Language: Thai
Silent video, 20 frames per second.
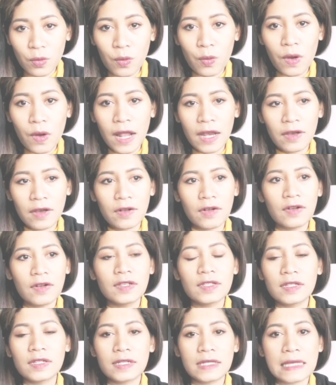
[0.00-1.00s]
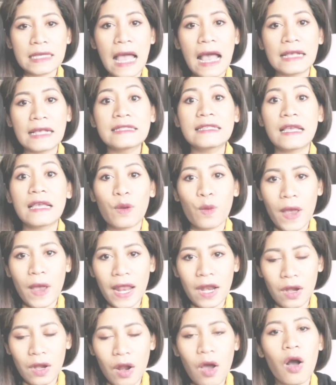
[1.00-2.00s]
ตัวแล้วก็ศึกษาสิ่งแว
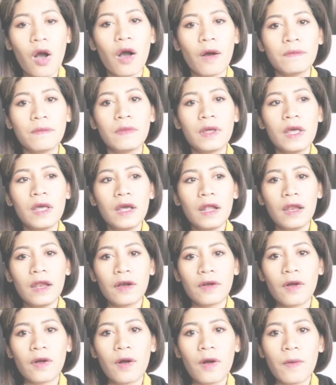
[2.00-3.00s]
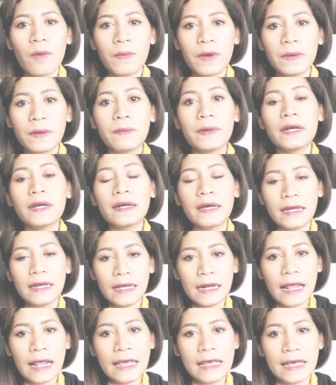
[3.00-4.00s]
ดล้อมแล้วก็เพื่อ
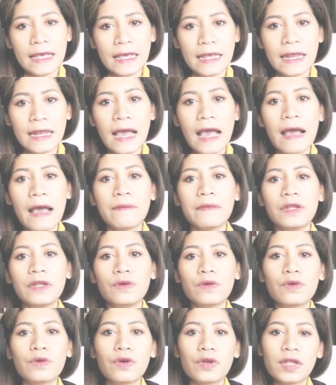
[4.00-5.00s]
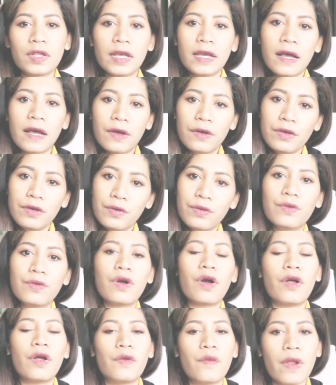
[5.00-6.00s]
นๆอะไรอย่างนี้นะคะ มาดูคนที่เขาอยู่
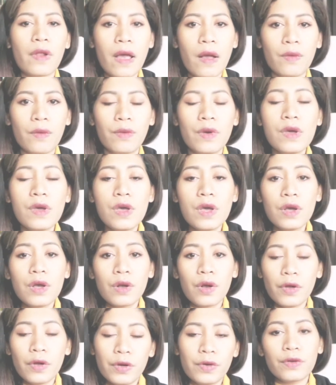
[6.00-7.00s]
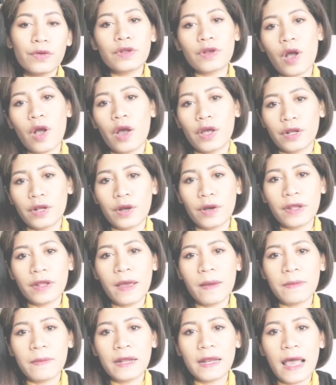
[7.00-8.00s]
ก่อนเรา คนรุ่นก่อนเขา
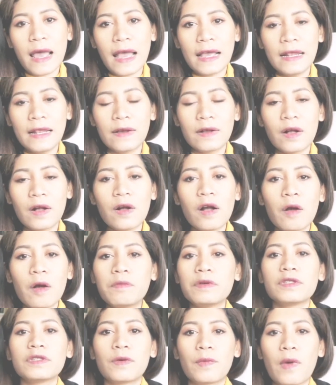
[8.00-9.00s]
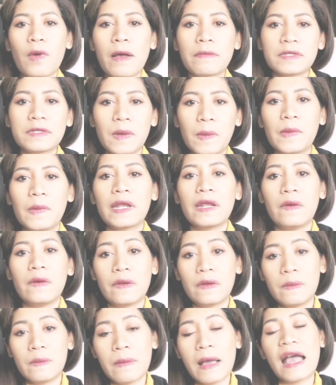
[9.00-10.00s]
ทำอะไรแล้วก็เขาประสบความสำเร็จ
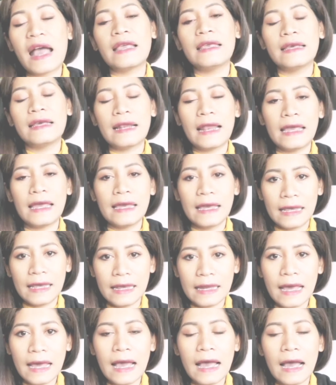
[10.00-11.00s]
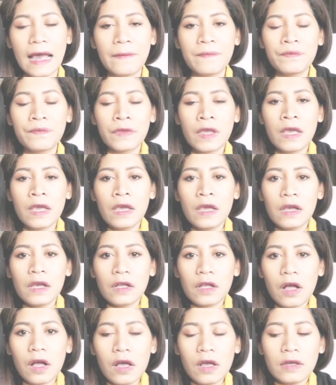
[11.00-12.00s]
หรือไม่อะไรอย่างนี้นะคะ
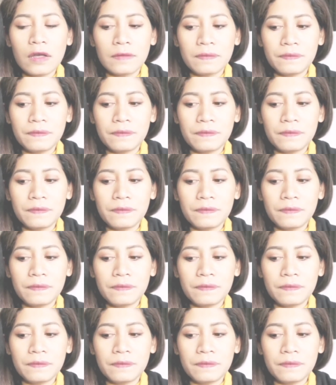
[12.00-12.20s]
ก็